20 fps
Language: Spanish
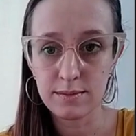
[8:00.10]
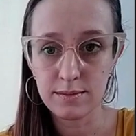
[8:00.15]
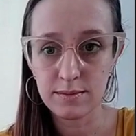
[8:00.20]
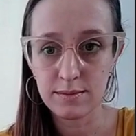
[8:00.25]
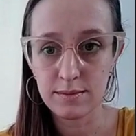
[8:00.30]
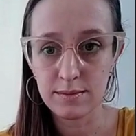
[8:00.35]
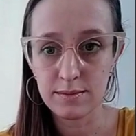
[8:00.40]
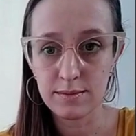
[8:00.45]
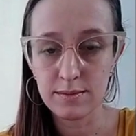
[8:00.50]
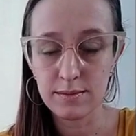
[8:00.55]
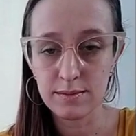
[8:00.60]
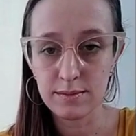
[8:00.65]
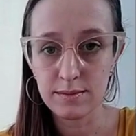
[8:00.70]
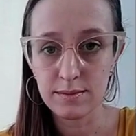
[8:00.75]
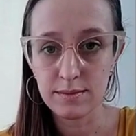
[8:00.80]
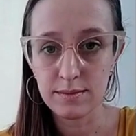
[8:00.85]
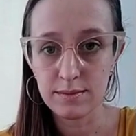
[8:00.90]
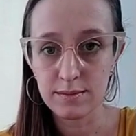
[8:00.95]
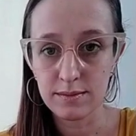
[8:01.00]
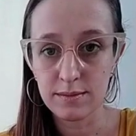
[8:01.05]
en
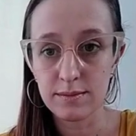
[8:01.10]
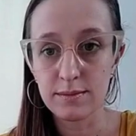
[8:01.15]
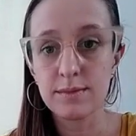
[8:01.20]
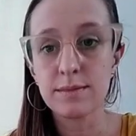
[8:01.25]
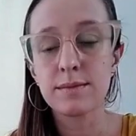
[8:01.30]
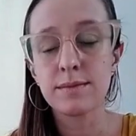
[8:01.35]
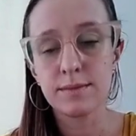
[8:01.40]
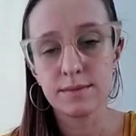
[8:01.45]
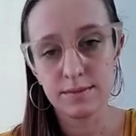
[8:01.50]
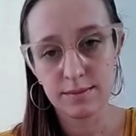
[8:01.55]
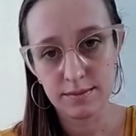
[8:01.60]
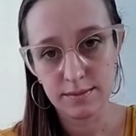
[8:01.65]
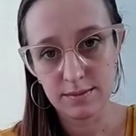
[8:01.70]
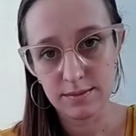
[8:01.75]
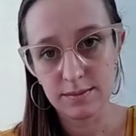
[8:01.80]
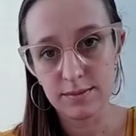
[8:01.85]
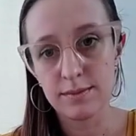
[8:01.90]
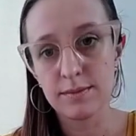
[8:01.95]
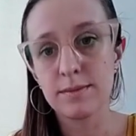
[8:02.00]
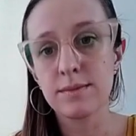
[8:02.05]
formación tal
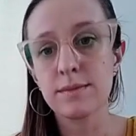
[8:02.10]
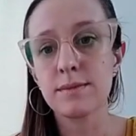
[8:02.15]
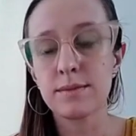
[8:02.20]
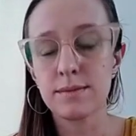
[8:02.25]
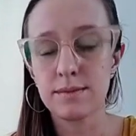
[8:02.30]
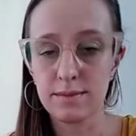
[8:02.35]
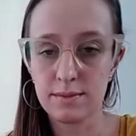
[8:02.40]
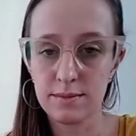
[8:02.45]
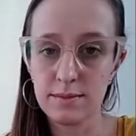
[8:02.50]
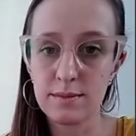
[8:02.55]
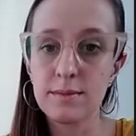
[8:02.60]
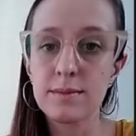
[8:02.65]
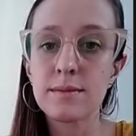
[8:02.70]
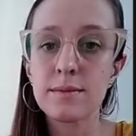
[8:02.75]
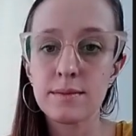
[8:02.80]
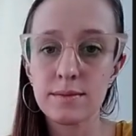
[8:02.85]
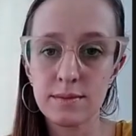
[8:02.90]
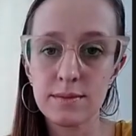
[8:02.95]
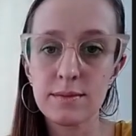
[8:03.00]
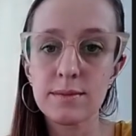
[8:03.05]
vez no les
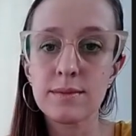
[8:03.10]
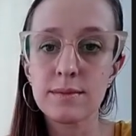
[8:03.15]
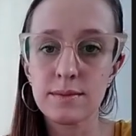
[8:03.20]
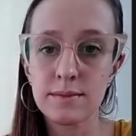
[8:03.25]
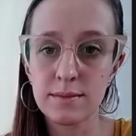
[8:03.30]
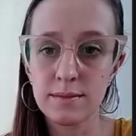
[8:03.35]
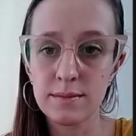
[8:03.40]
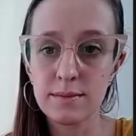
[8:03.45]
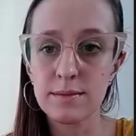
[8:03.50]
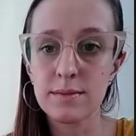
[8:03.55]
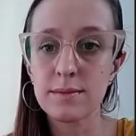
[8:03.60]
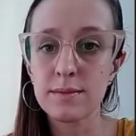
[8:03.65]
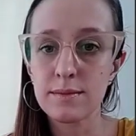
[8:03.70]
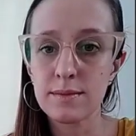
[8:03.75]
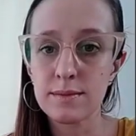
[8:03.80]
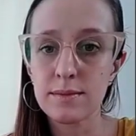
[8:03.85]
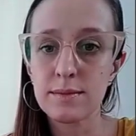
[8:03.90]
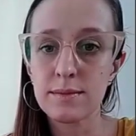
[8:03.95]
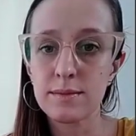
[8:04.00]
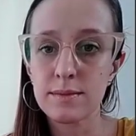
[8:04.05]
afecte tanto.
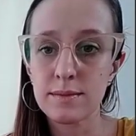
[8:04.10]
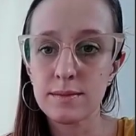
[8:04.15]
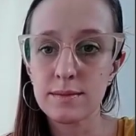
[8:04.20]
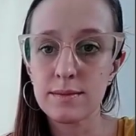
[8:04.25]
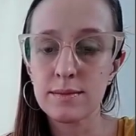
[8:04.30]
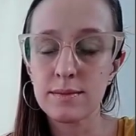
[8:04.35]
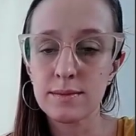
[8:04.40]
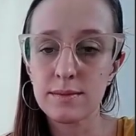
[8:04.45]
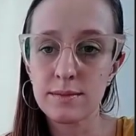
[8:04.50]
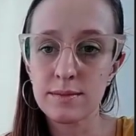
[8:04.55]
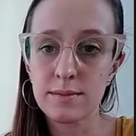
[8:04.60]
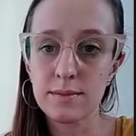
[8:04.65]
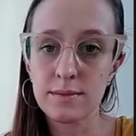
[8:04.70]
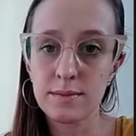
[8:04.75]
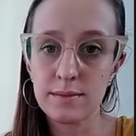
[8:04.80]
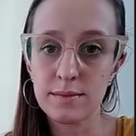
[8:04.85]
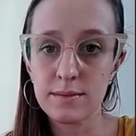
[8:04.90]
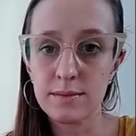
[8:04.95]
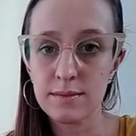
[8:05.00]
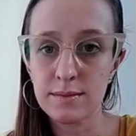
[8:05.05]
También sabemos la
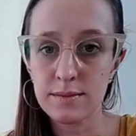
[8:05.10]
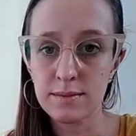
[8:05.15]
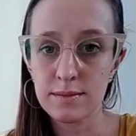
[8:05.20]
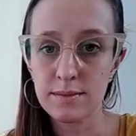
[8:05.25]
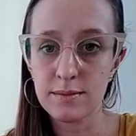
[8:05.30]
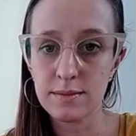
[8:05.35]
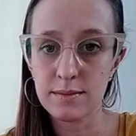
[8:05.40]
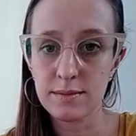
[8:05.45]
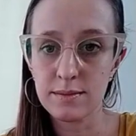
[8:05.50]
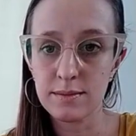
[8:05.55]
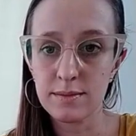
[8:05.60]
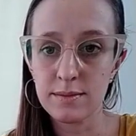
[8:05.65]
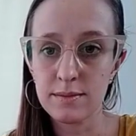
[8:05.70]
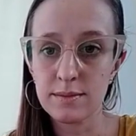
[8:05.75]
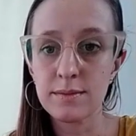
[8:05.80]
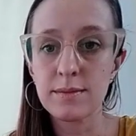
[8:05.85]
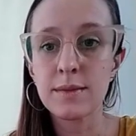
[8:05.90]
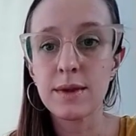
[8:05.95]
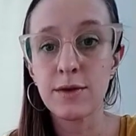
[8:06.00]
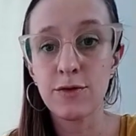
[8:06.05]
famosa
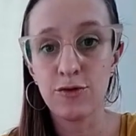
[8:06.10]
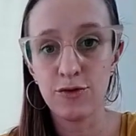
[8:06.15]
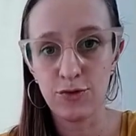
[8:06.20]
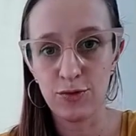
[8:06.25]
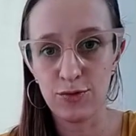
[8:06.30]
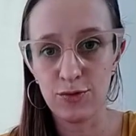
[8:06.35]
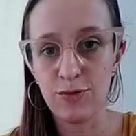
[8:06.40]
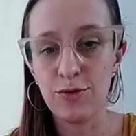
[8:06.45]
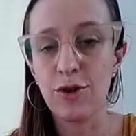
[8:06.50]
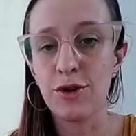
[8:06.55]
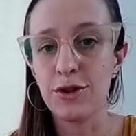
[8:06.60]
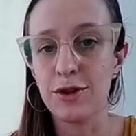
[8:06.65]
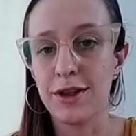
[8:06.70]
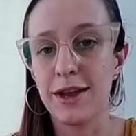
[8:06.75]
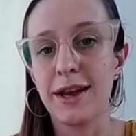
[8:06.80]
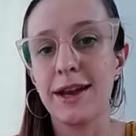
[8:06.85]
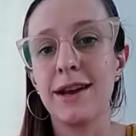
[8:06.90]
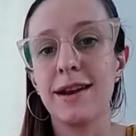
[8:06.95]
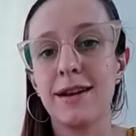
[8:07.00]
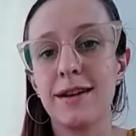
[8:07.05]
mollerita, cuando los
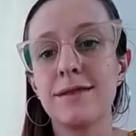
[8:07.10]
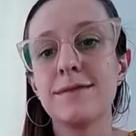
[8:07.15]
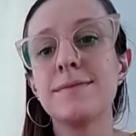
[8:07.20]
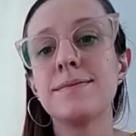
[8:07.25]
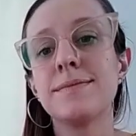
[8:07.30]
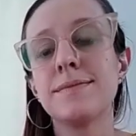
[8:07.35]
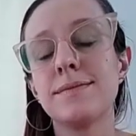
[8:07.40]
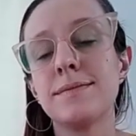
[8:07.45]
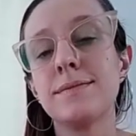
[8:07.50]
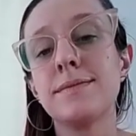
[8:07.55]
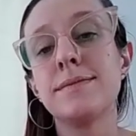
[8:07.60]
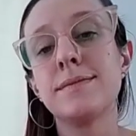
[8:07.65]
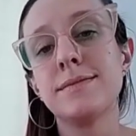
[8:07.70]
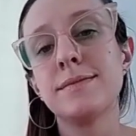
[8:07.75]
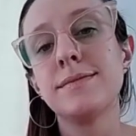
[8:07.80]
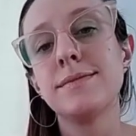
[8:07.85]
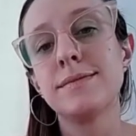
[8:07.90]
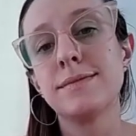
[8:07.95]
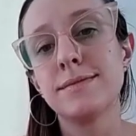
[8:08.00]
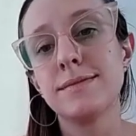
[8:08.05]
huesos del,
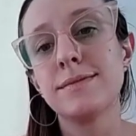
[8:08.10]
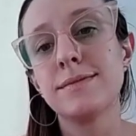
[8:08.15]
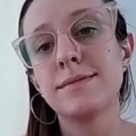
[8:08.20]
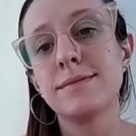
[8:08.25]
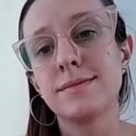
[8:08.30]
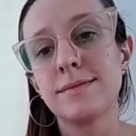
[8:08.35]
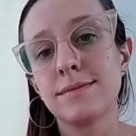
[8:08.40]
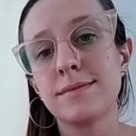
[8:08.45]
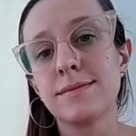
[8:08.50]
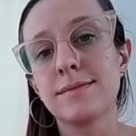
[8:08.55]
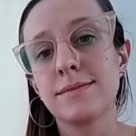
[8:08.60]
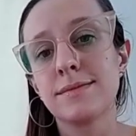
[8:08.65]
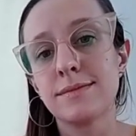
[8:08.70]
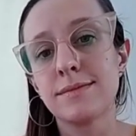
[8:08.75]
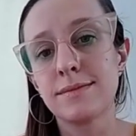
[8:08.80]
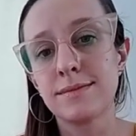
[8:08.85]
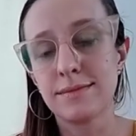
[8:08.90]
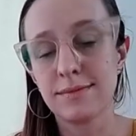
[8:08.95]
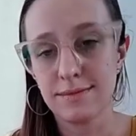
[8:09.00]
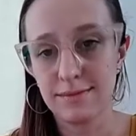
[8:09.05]
superiores del cráneo se
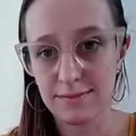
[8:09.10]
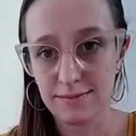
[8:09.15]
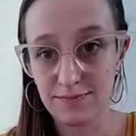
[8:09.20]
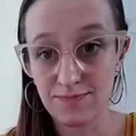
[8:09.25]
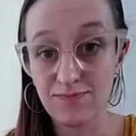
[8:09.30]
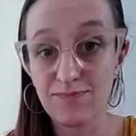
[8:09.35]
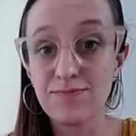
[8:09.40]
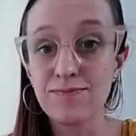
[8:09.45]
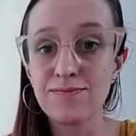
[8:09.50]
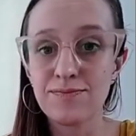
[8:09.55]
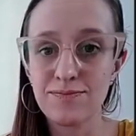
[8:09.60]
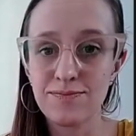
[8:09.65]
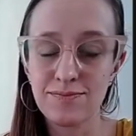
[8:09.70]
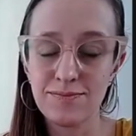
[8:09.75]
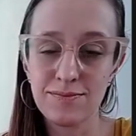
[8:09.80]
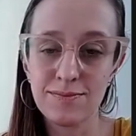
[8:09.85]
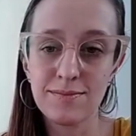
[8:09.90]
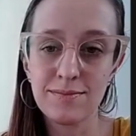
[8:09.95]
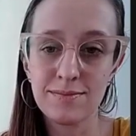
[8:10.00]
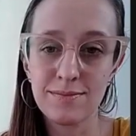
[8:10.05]
están formando.
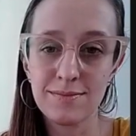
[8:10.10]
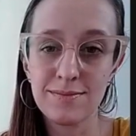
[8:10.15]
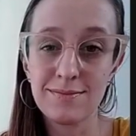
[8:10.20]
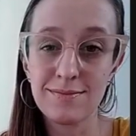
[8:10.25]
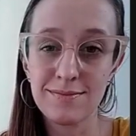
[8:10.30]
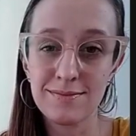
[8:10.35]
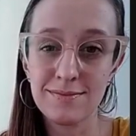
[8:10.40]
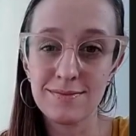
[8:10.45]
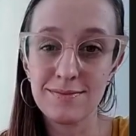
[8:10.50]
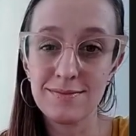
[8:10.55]
¿Qué